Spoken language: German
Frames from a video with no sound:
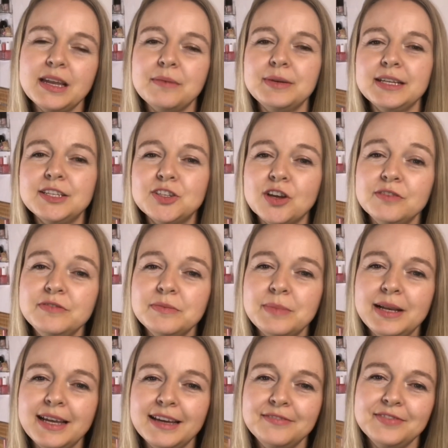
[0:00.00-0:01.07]
Aber jetzt schauen wir
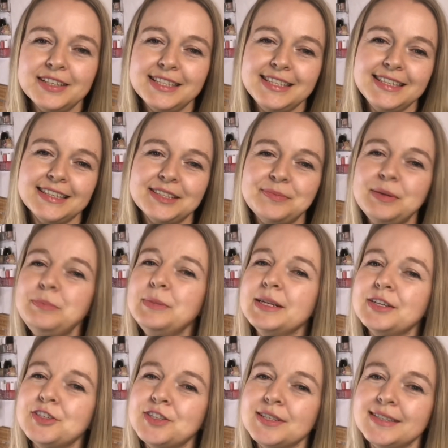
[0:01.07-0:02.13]
mal an, was die Jasmin mir
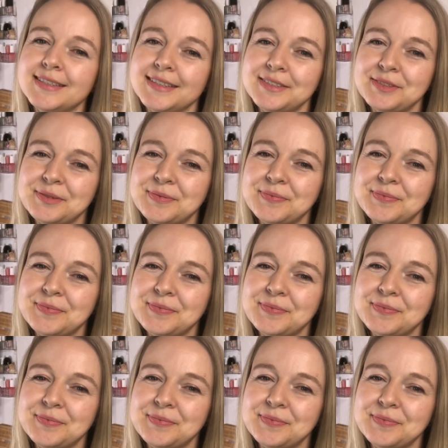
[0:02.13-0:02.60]
geschickt hat.